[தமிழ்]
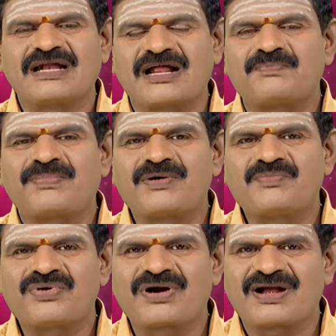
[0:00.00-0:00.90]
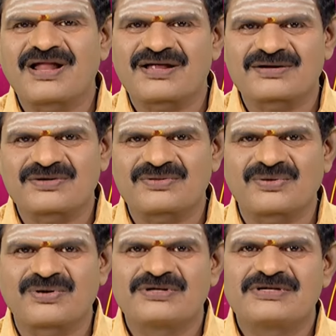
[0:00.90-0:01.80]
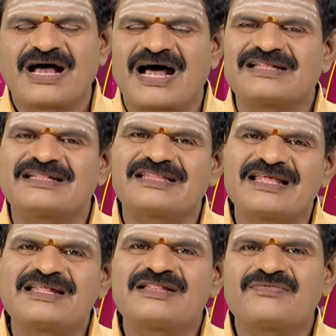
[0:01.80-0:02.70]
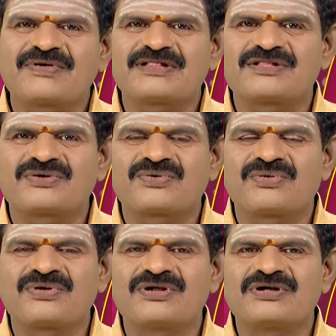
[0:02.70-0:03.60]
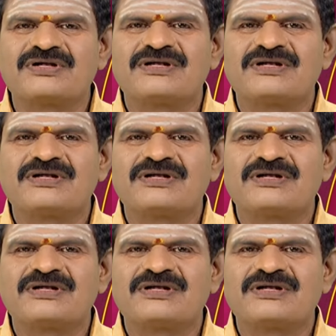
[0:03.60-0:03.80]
நற்பண்புகள்லாம் இருக்குதோ அதை தெரிந்து வைத்து கொண்டு